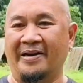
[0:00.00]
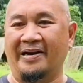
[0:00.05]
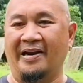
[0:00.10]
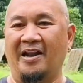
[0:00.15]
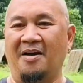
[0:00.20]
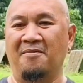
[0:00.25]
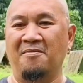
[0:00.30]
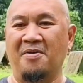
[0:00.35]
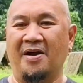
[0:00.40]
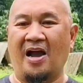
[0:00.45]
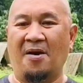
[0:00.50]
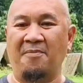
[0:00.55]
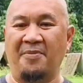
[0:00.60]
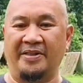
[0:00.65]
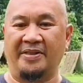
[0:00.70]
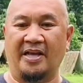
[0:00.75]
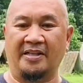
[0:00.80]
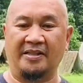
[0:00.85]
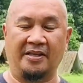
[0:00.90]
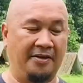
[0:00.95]
para lang
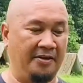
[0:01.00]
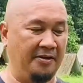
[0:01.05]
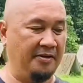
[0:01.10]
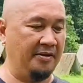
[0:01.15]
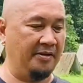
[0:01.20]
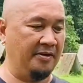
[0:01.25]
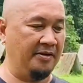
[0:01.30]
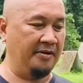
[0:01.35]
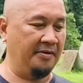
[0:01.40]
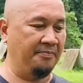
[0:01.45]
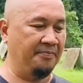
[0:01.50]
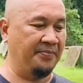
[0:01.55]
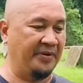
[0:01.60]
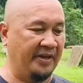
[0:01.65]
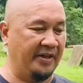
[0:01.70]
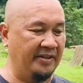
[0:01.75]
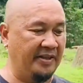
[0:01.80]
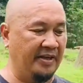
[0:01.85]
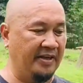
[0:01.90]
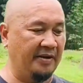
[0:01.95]
magamit nating
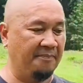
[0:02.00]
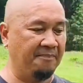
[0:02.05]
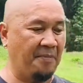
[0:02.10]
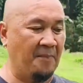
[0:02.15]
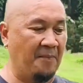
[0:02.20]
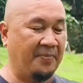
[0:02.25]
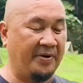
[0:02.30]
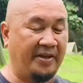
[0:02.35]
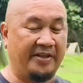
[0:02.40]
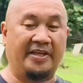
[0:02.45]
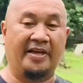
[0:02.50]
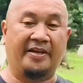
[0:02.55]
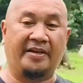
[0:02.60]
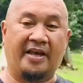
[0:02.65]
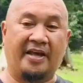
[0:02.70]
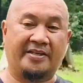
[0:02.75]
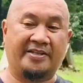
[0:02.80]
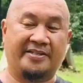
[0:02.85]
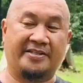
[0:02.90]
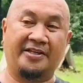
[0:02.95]
breeding,
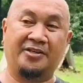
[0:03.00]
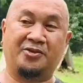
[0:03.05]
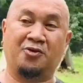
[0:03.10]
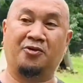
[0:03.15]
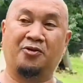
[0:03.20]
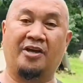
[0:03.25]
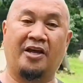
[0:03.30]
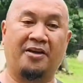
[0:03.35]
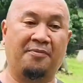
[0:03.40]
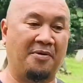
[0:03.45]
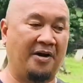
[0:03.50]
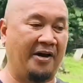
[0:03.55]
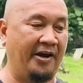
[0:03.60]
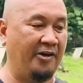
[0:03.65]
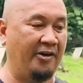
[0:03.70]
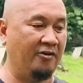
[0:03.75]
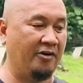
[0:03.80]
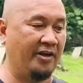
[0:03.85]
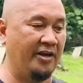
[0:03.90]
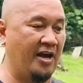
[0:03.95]
pang-breeding next season yan
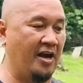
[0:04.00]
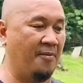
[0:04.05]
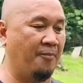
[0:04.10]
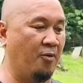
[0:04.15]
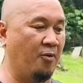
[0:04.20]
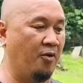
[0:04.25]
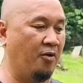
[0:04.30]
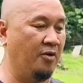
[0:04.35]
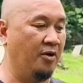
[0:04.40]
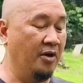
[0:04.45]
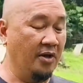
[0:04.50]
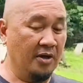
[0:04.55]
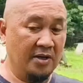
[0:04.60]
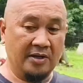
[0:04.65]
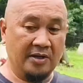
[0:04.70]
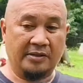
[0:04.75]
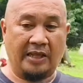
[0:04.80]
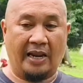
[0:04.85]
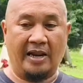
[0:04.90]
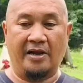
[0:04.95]
mga idol. Kaya po
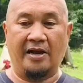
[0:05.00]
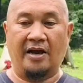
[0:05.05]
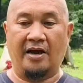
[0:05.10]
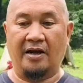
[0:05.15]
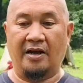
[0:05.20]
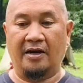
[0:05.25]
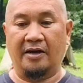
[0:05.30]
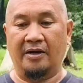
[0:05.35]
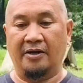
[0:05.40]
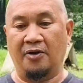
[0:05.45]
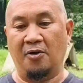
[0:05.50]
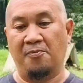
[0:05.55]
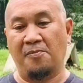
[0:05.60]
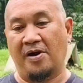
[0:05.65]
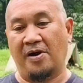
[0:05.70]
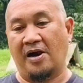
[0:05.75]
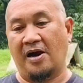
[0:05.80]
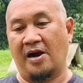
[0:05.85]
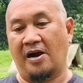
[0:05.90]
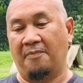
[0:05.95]
talagang
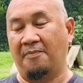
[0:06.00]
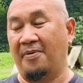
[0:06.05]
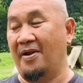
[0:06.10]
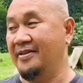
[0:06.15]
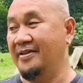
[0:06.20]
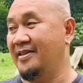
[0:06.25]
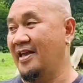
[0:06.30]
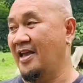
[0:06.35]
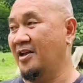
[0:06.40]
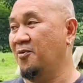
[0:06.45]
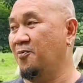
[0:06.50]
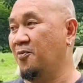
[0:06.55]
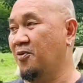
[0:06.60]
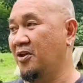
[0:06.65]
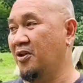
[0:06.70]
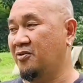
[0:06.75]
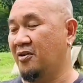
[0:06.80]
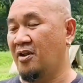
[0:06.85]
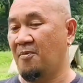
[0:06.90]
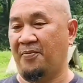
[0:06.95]
yung mga bloodline ko
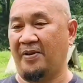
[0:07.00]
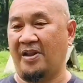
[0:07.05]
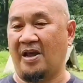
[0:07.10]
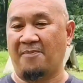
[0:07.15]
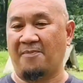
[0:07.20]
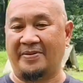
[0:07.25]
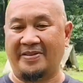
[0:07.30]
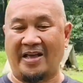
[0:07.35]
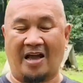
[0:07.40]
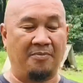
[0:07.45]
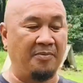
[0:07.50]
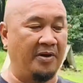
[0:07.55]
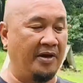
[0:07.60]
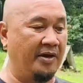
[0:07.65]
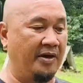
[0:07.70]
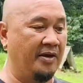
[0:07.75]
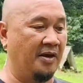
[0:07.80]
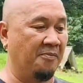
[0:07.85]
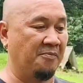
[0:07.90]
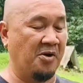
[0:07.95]
po dito na
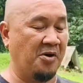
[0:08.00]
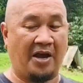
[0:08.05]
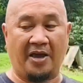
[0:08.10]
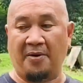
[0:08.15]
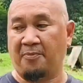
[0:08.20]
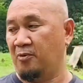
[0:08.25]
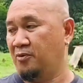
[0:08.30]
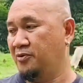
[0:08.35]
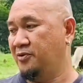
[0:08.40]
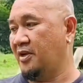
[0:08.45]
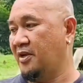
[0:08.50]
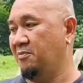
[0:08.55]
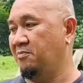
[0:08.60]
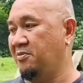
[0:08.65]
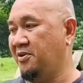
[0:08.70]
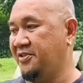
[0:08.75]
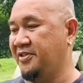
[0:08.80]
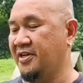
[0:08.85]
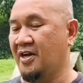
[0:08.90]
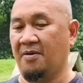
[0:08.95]
pinapadami, yung kagaya po yung
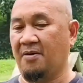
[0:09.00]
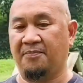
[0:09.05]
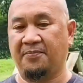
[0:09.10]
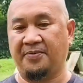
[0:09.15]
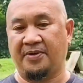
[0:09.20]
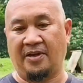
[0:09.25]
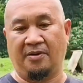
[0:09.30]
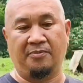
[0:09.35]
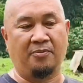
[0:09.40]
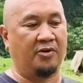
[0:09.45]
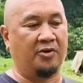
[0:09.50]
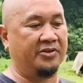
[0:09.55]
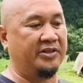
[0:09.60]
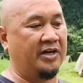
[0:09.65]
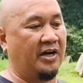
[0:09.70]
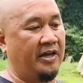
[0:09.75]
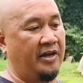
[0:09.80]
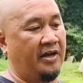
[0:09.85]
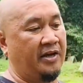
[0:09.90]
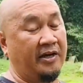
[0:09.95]
John Bishop,
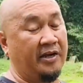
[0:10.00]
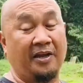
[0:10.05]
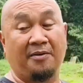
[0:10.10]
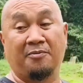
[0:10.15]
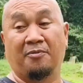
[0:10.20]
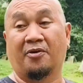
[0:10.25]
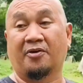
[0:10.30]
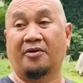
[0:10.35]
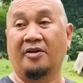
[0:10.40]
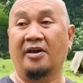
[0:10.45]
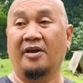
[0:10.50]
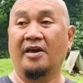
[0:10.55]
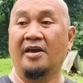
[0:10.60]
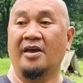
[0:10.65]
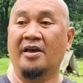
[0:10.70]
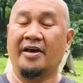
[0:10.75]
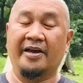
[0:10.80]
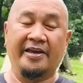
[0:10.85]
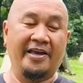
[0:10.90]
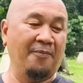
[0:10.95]
Gilmore, tsaka yung Gilmore,
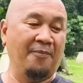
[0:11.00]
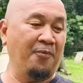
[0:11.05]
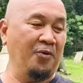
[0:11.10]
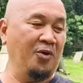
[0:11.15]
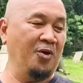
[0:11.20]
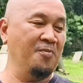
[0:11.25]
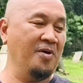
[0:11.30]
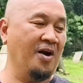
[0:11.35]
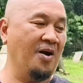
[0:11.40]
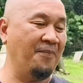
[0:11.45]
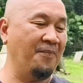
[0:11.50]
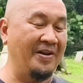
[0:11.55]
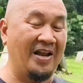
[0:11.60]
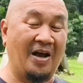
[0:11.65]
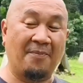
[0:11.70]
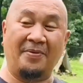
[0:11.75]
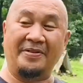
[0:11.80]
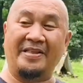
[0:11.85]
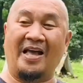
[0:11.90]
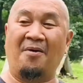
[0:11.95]
yan po yung mga
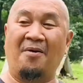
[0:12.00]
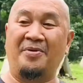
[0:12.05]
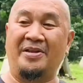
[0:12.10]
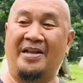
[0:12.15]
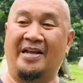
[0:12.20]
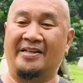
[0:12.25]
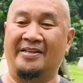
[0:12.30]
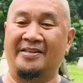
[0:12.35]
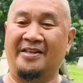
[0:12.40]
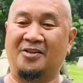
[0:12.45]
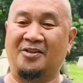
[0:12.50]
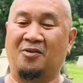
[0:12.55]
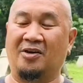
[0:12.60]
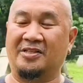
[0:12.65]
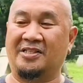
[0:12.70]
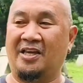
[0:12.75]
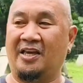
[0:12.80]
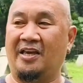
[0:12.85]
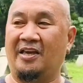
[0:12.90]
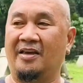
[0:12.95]
pinapadami natin
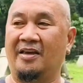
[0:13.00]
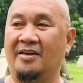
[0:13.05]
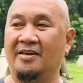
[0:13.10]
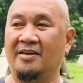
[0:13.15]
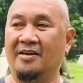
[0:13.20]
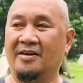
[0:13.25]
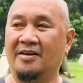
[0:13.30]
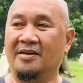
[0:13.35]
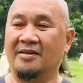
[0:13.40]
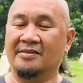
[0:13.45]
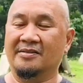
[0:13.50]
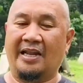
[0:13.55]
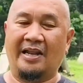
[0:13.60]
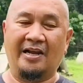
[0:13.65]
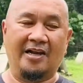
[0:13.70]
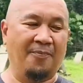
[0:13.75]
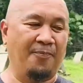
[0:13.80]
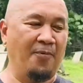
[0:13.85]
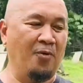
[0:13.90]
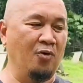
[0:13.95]
dito kasi
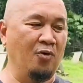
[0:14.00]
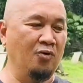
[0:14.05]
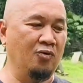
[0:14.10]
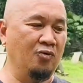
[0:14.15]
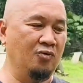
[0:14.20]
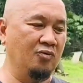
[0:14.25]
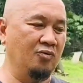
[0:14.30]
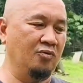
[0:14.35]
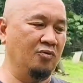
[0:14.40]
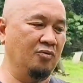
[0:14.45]
talaga pong,